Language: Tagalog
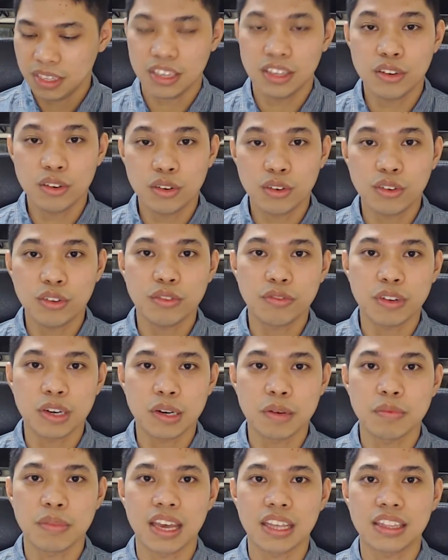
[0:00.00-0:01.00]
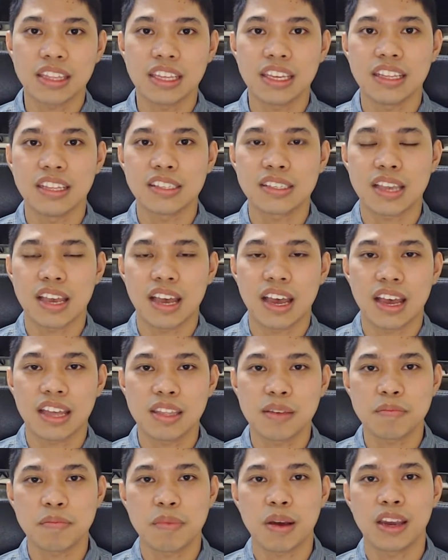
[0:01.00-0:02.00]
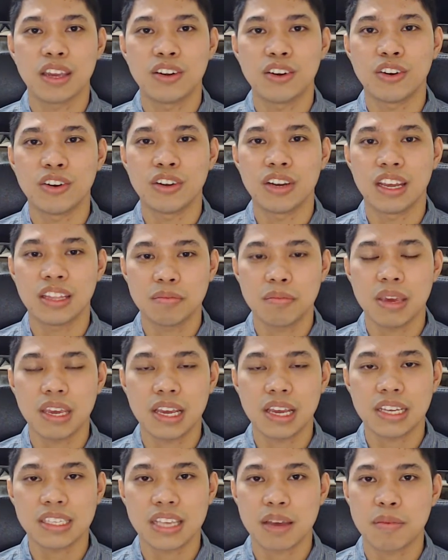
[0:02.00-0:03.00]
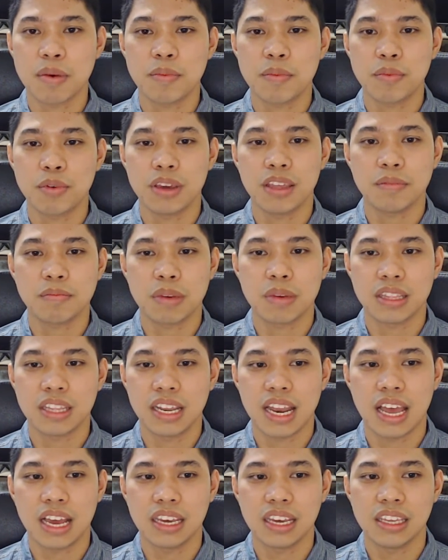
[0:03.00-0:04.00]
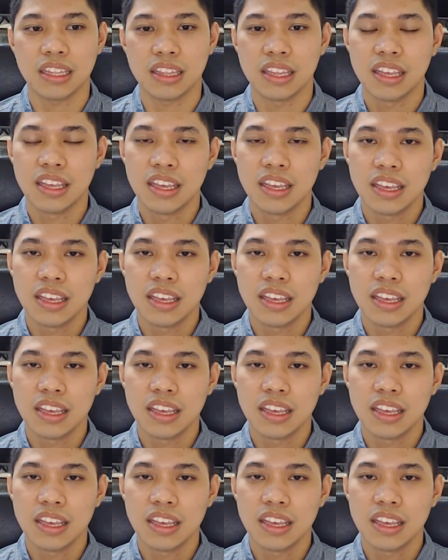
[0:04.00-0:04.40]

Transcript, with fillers: kino-confirm natin sa ating Panginoon at may kasama po yan panalangin.